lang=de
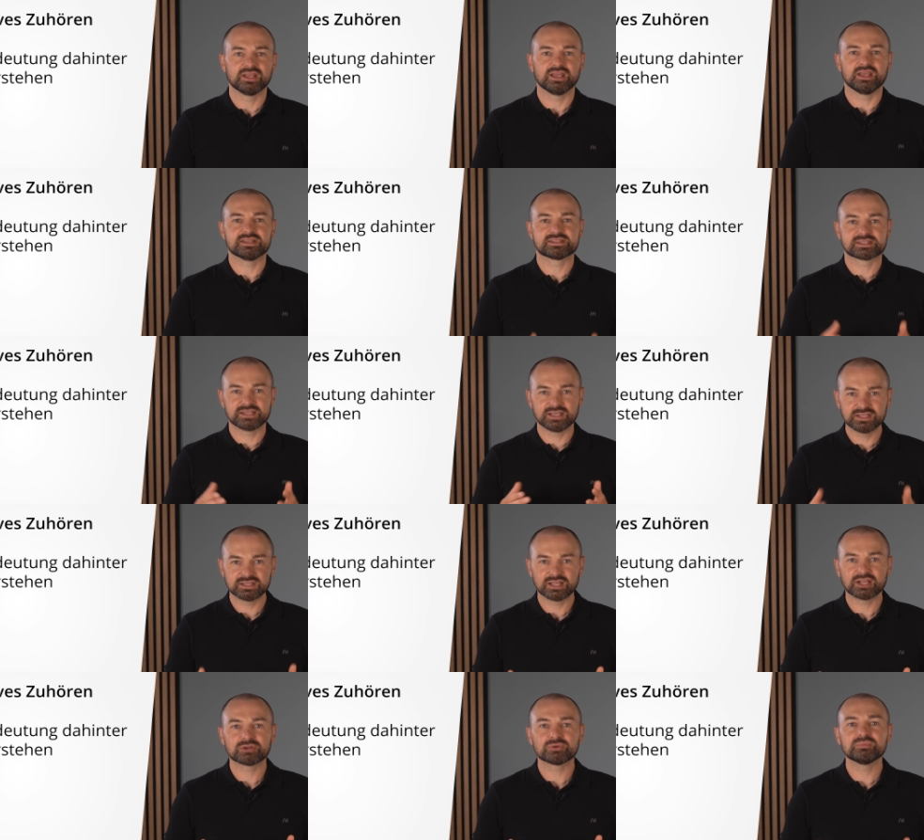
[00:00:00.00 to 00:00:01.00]
Es geht
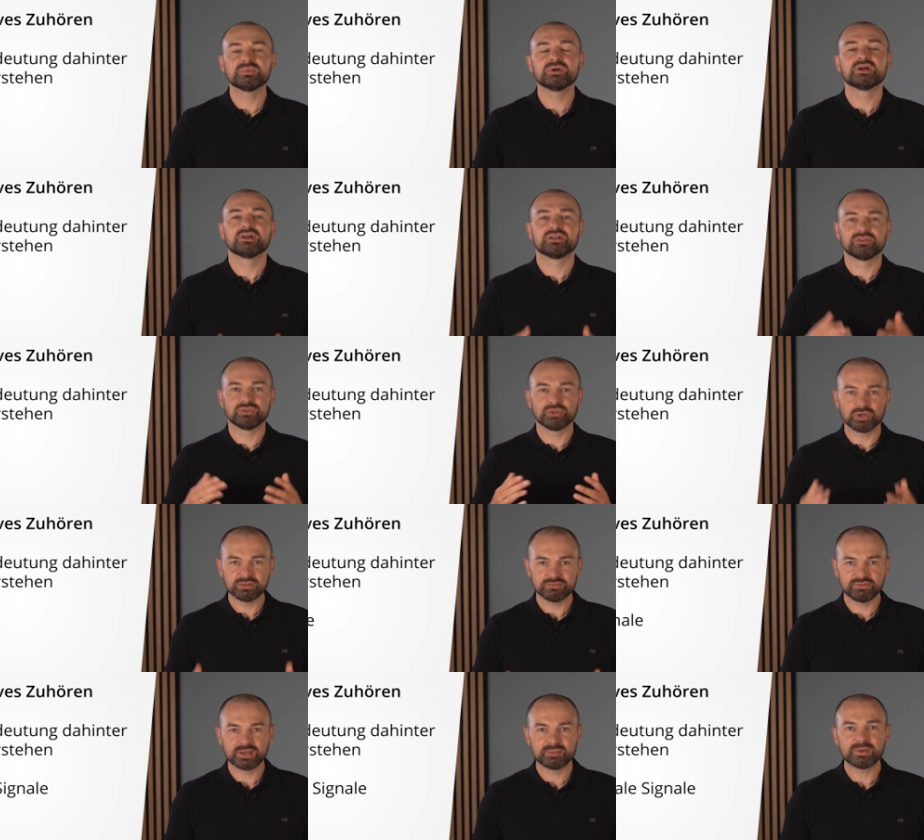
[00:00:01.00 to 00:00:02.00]
darum,
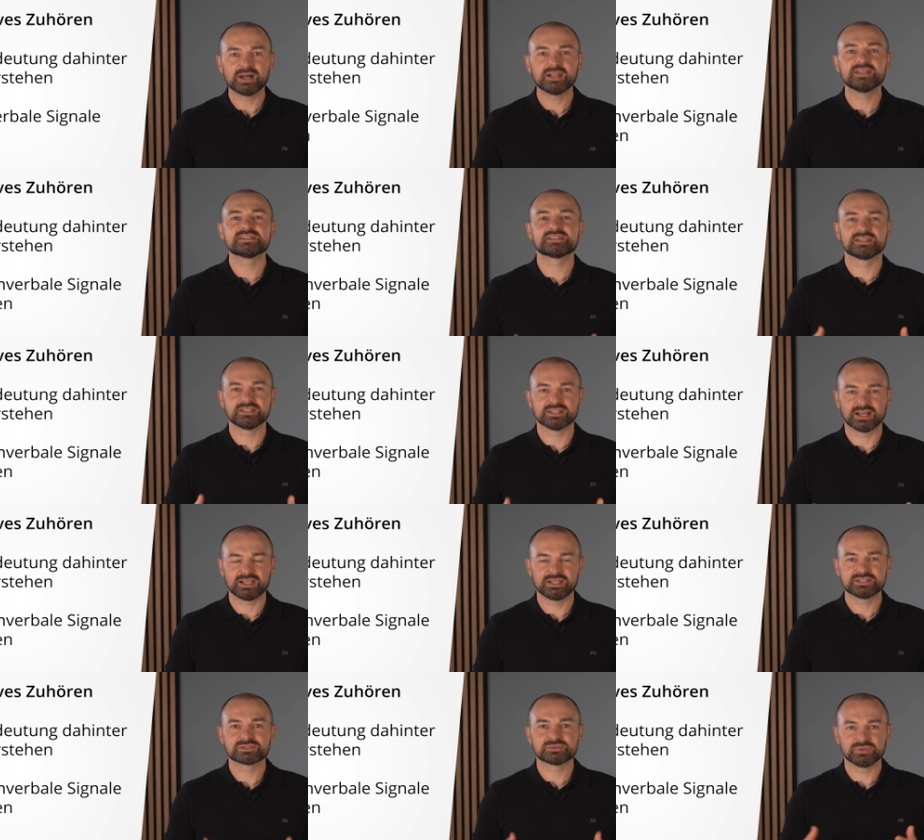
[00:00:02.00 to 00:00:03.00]
nonverbale
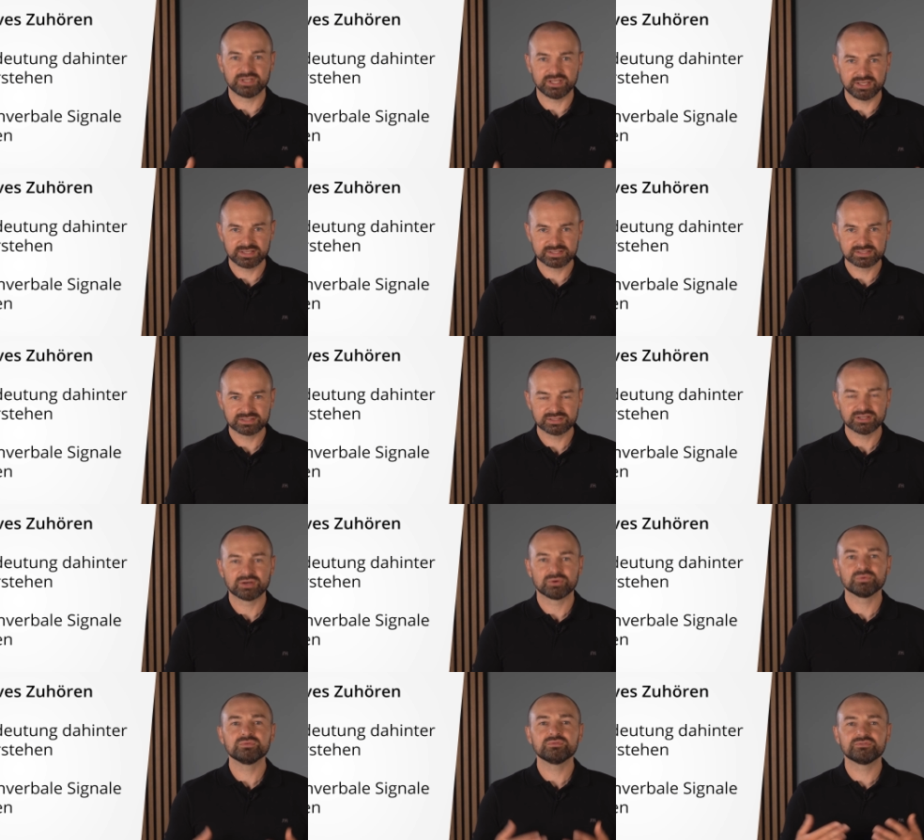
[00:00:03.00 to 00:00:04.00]
Signale zu lesen
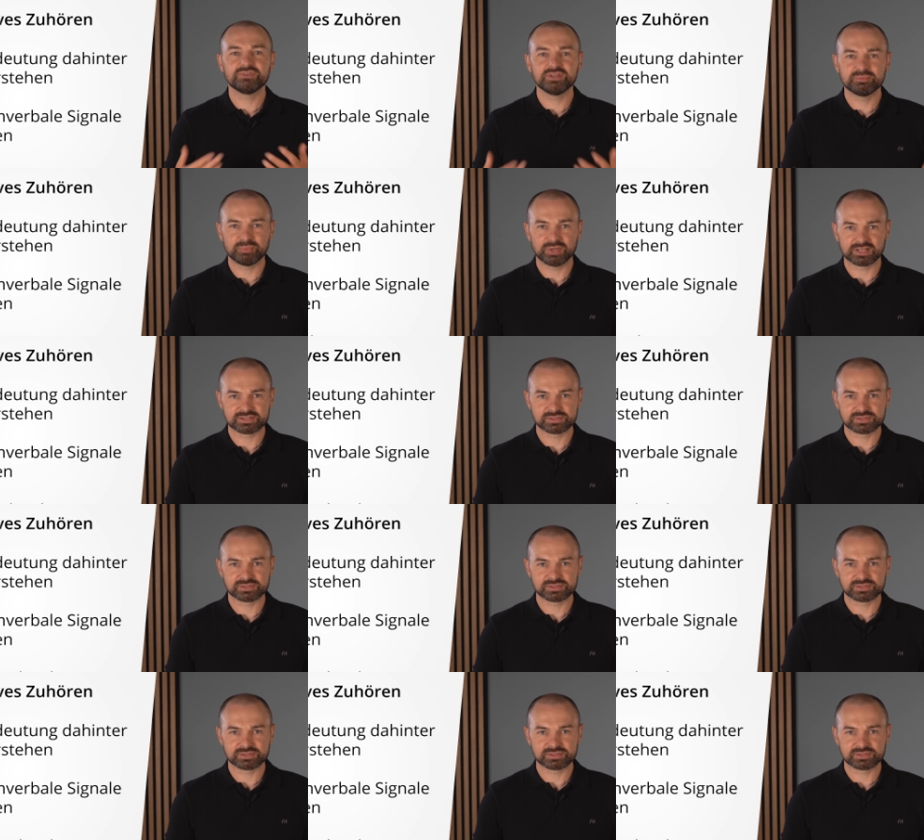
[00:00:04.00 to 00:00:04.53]
und Feedback